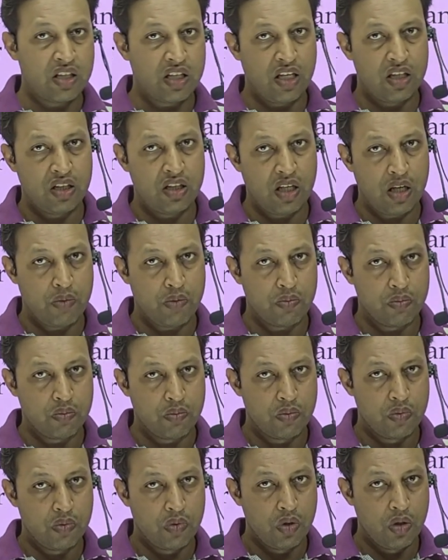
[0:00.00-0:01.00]
करते हैं हम
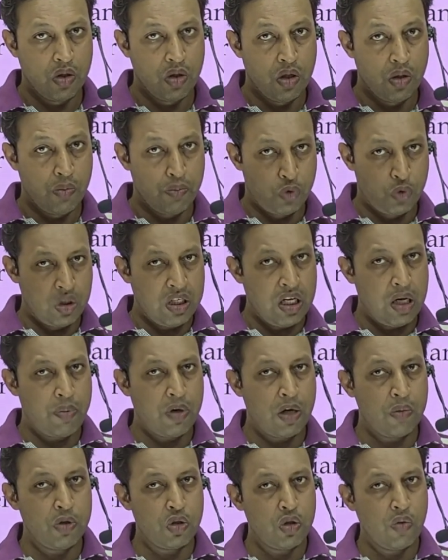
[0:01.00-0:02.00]
दुनिया भर
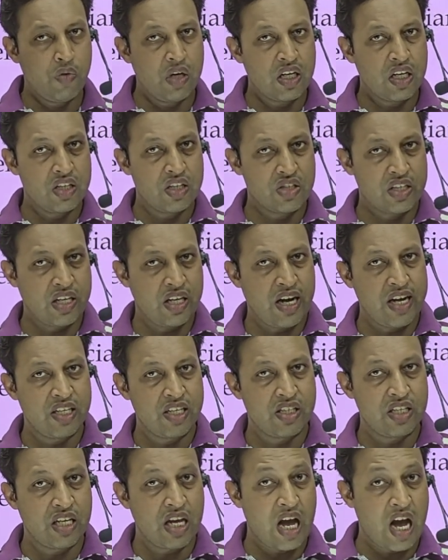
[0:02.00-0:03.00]
में जो वर्कर्स के राइट्स
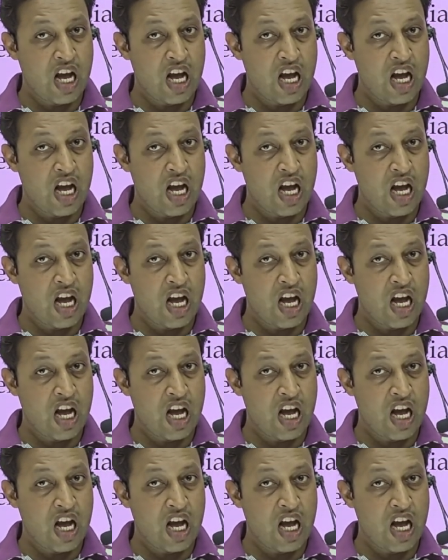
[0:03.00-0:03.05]
हैं